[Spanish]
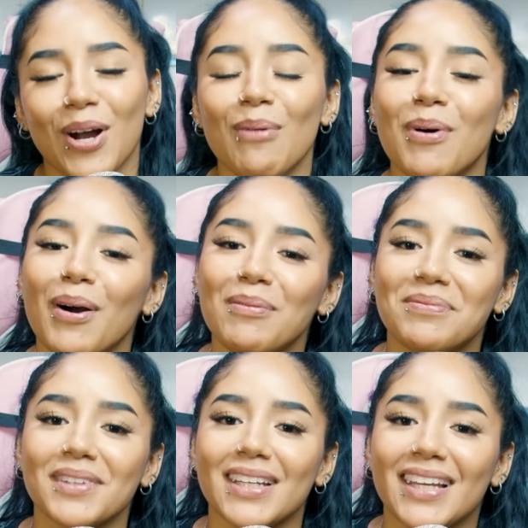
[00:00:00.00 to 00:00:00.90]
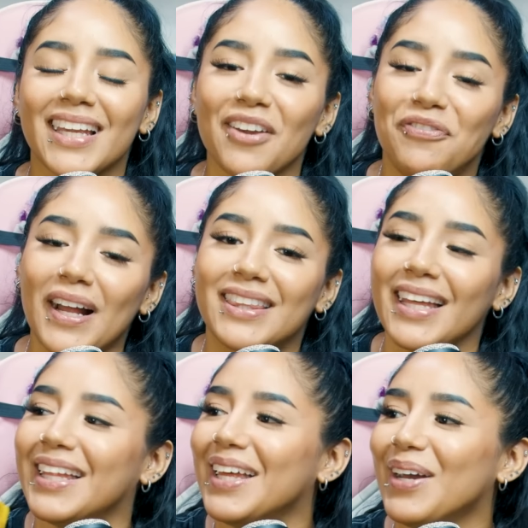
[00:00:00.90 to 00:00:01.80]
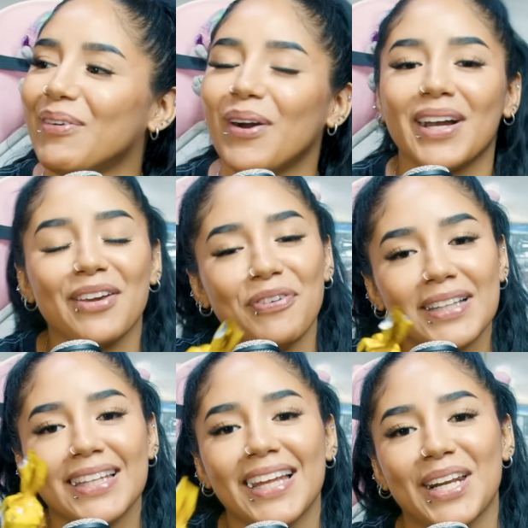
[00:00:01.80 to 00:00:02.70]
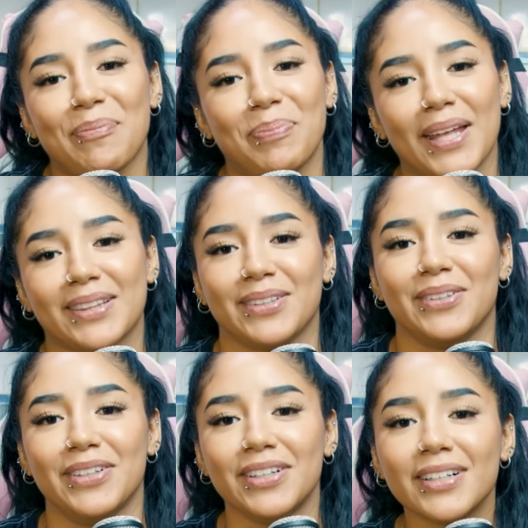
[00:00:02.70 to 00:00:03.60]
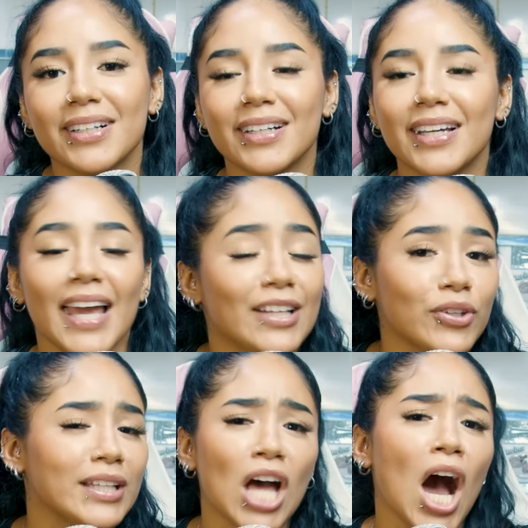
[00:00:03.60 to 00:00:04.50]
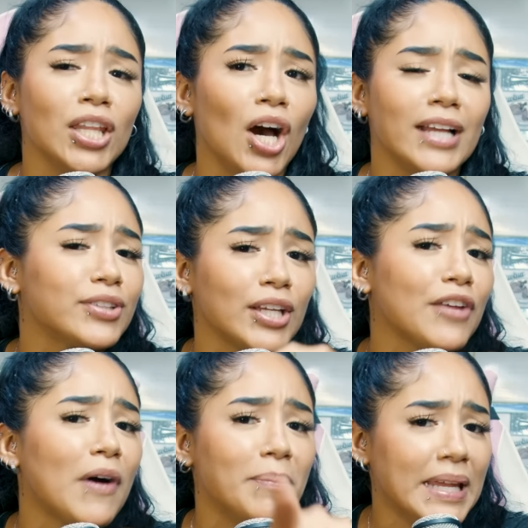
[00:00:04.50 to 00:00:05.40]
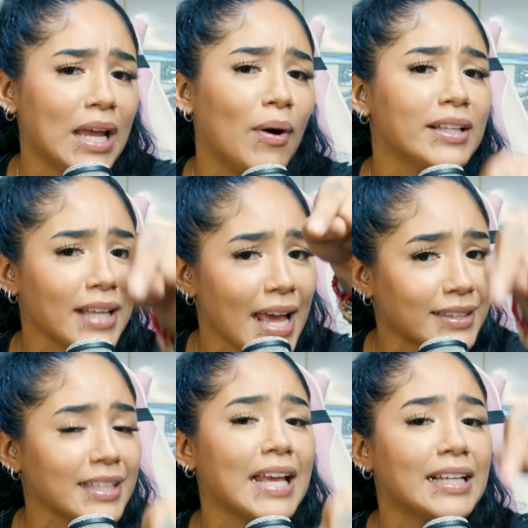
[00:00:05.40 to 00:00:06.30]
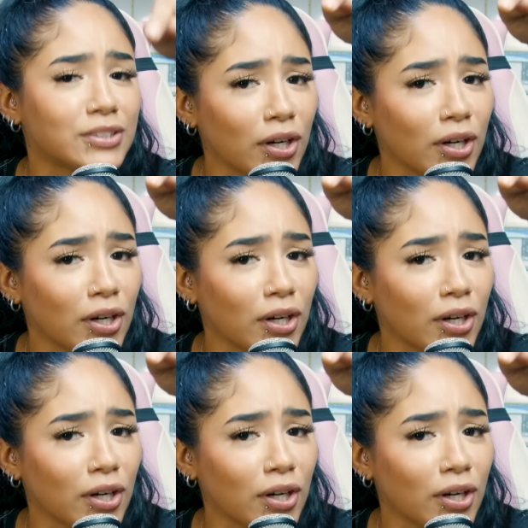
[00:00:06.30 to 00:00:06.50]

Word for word: ¿Cómo? Qué falta, weón, qué falta de respeto. Pero esto es, no, no, esto ya es de familia, weón. Este, este, ya son